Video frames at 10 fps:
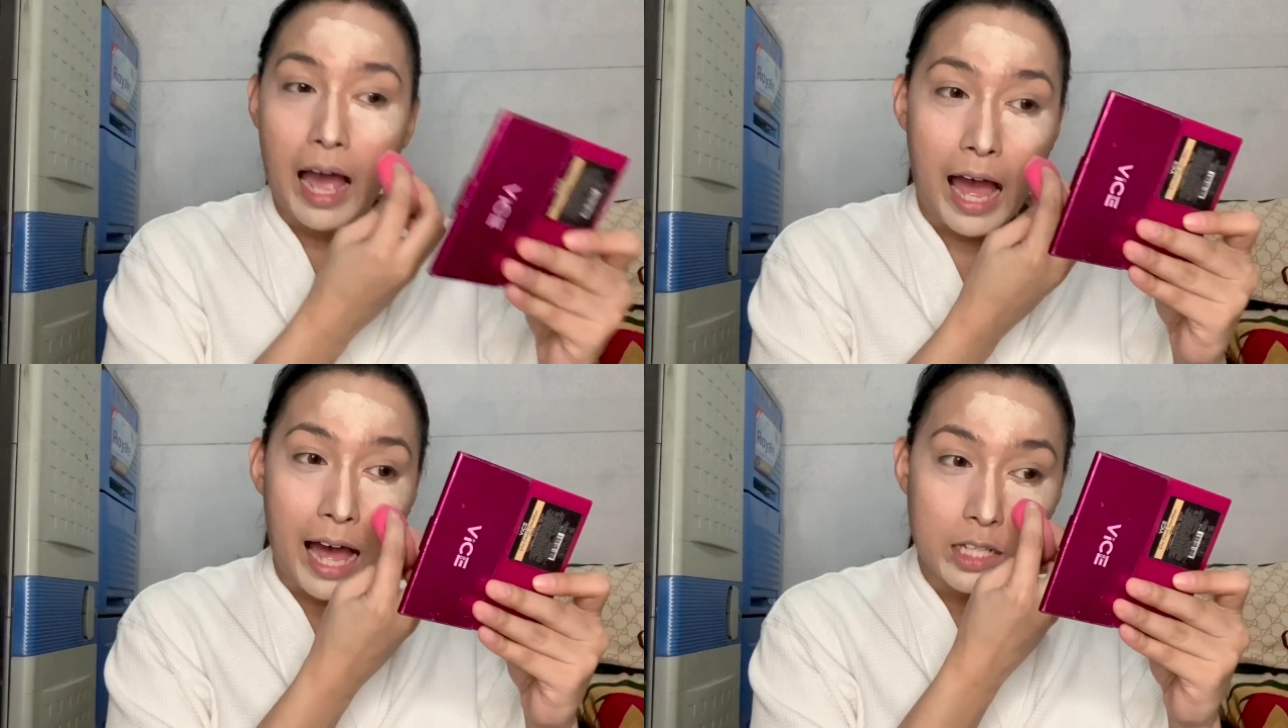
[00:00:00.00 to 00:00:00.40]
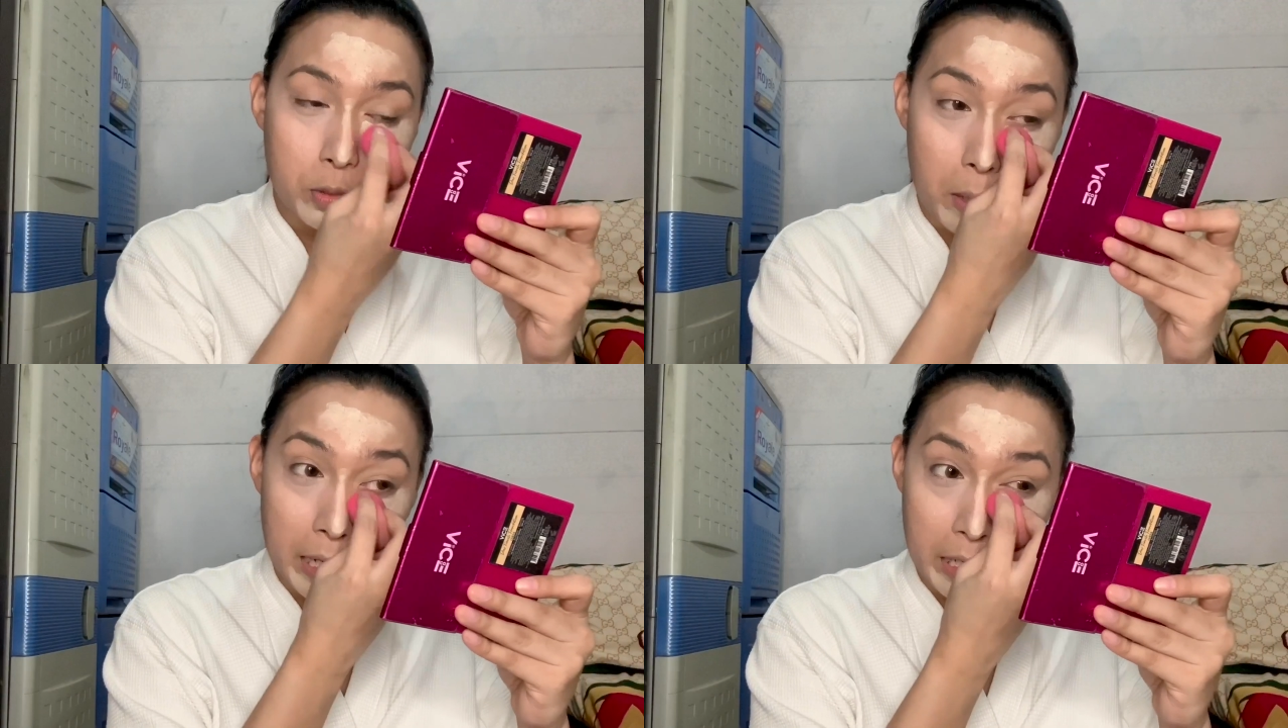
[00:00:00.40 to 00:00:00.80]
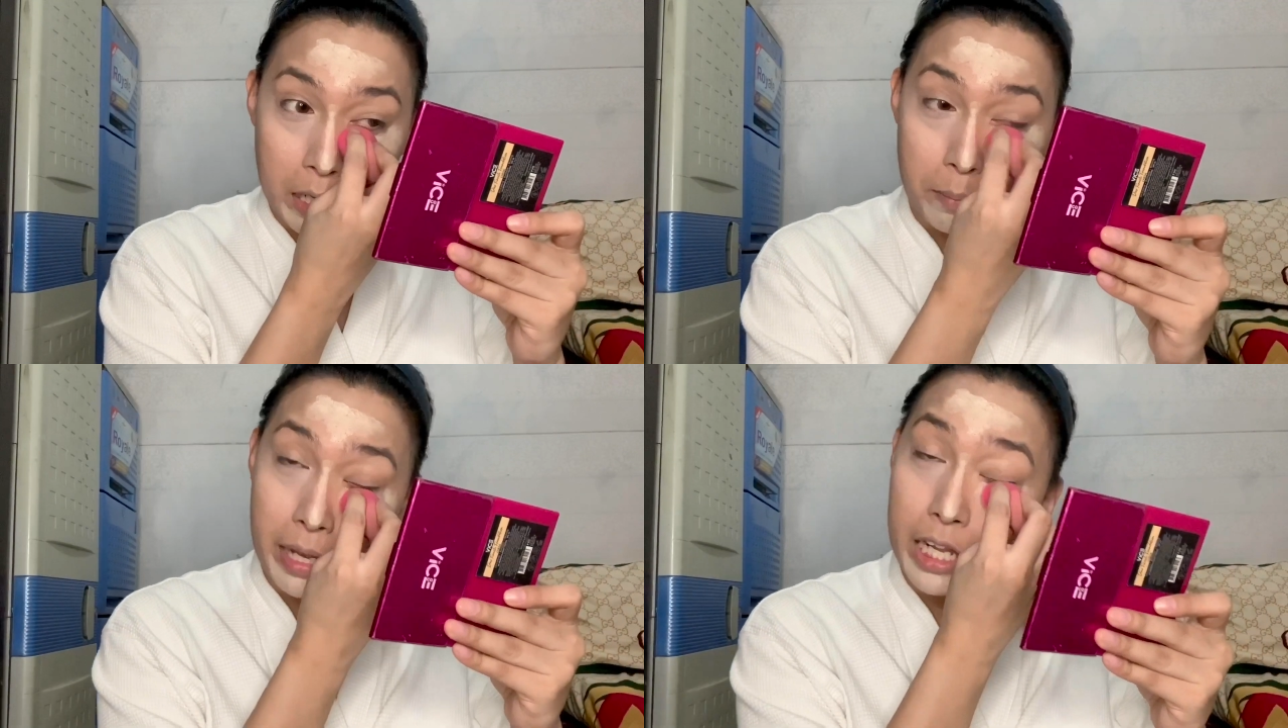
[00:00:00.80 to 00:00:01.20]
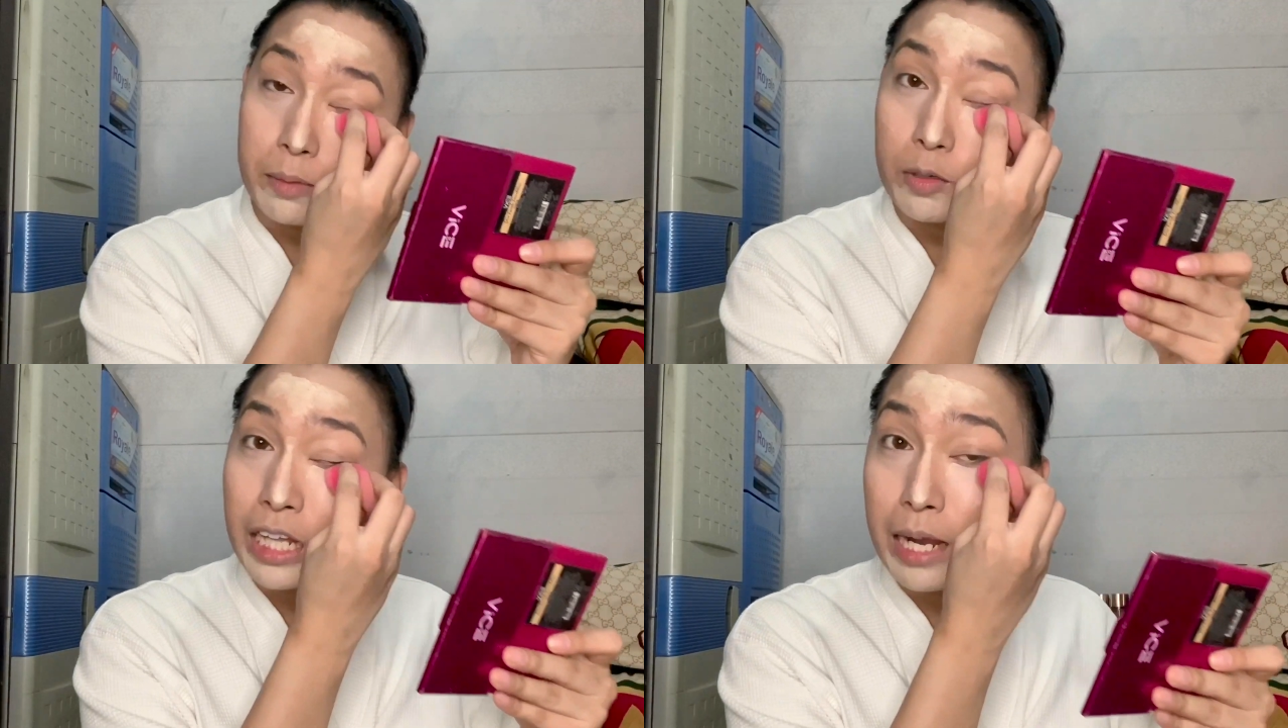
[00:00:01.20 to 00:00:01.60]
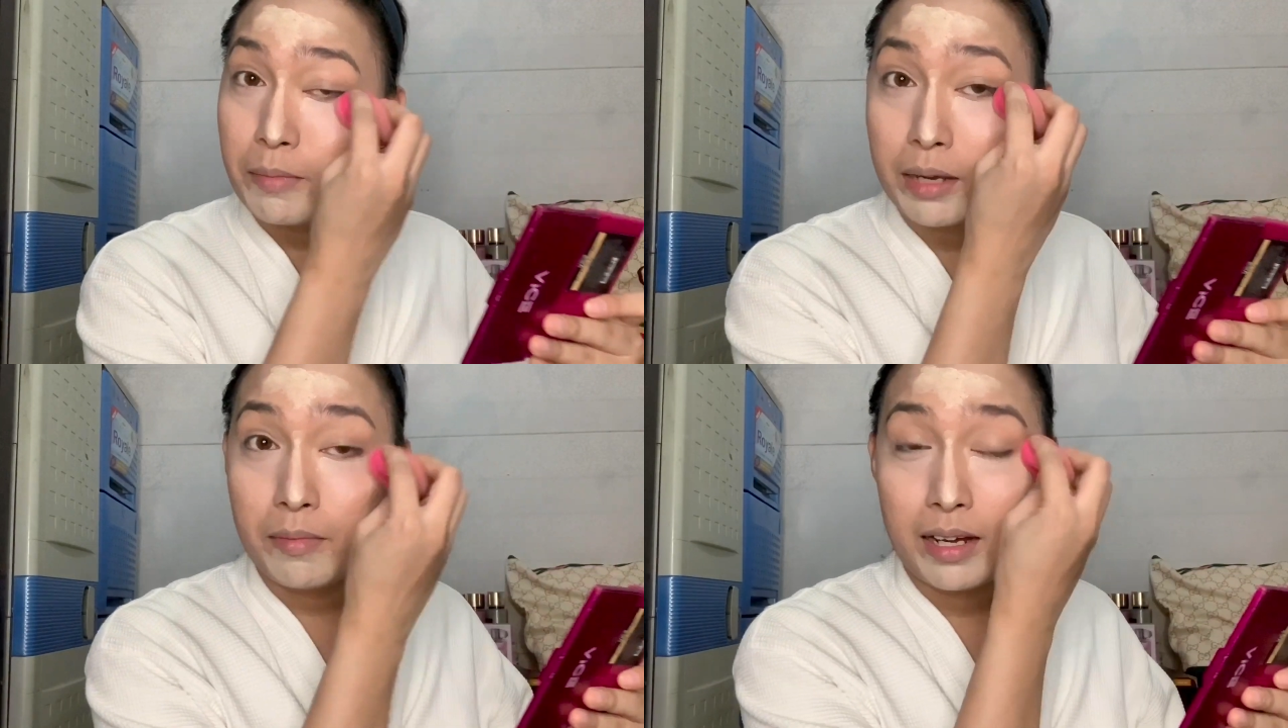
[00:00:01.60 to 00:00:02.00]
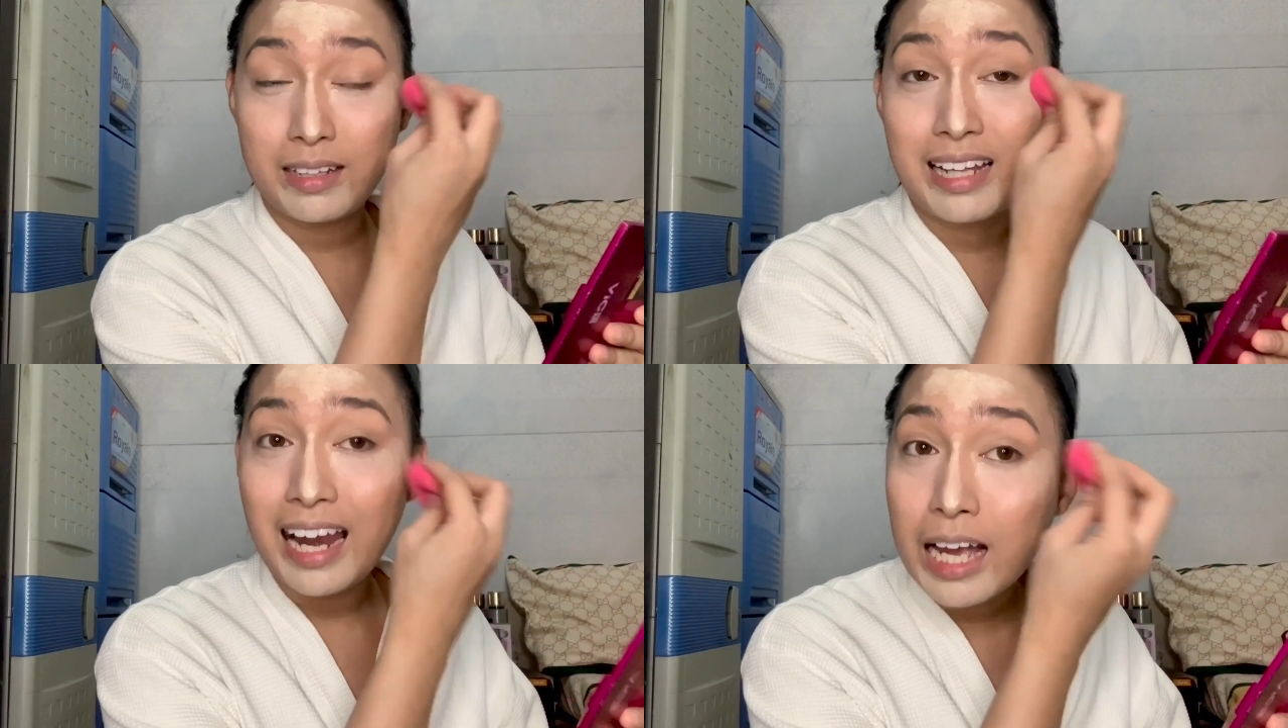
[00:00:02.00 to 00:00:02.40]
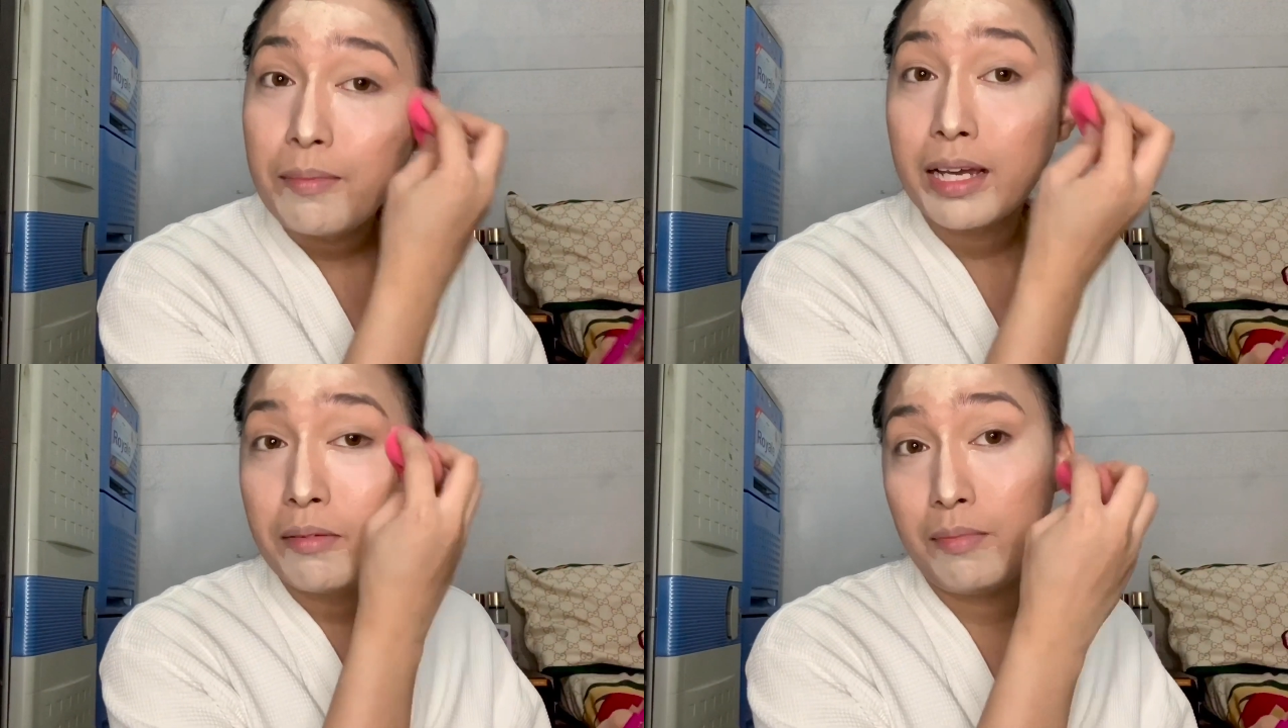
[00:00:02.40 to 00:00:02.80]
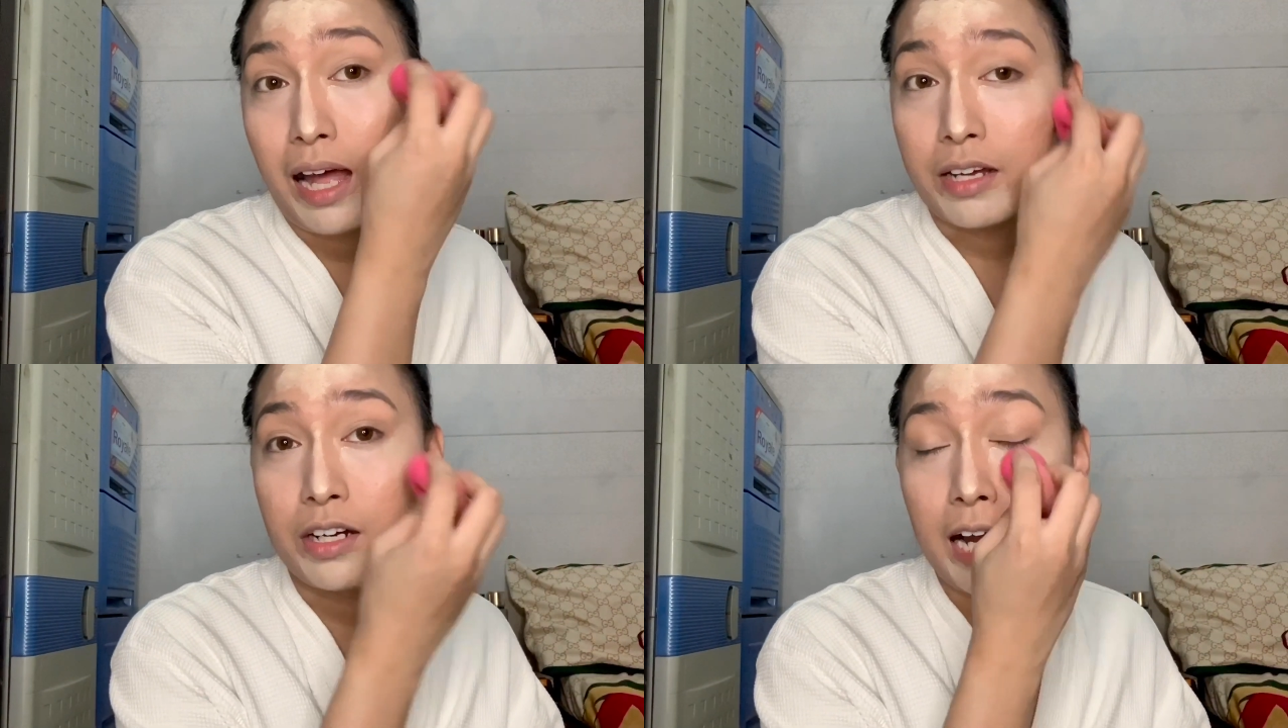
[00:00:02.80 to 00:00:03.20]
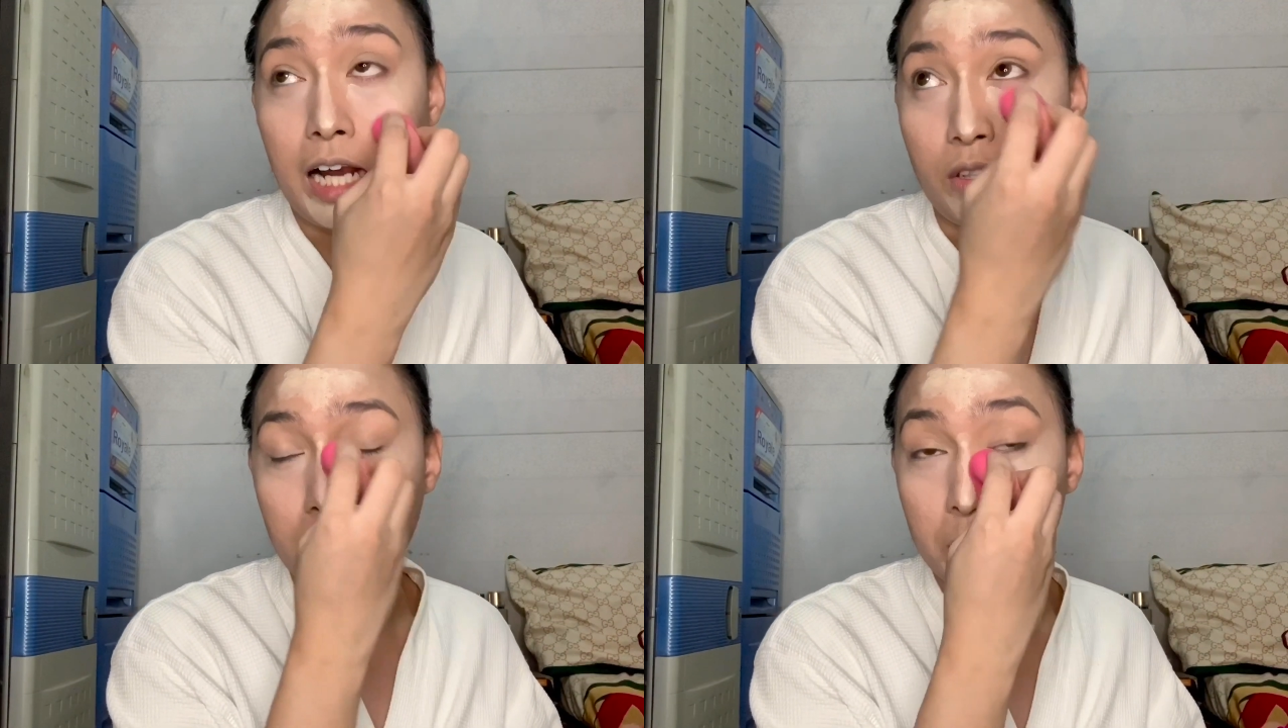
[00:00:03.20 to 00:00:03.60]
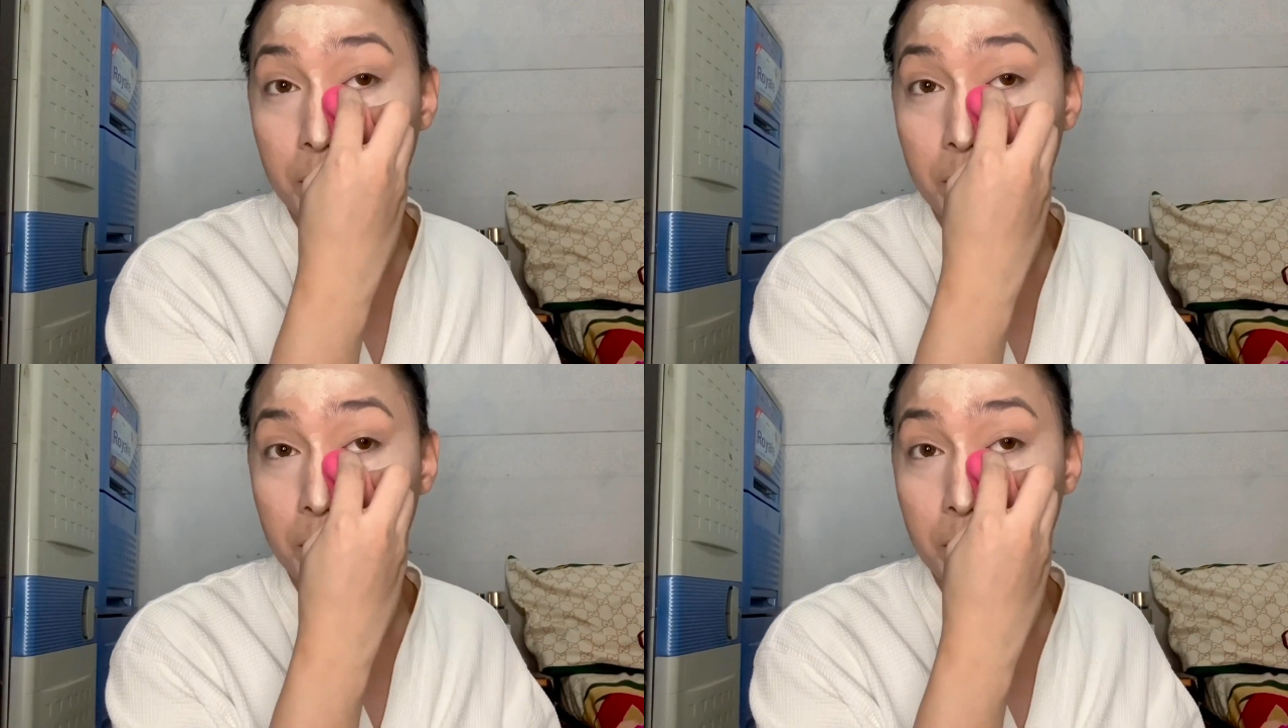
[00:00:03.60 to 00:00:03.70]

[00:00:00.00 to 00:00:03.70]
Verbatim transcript: actually, mahirap po talaga, mag, mag, talaga maging vlogger. Lalo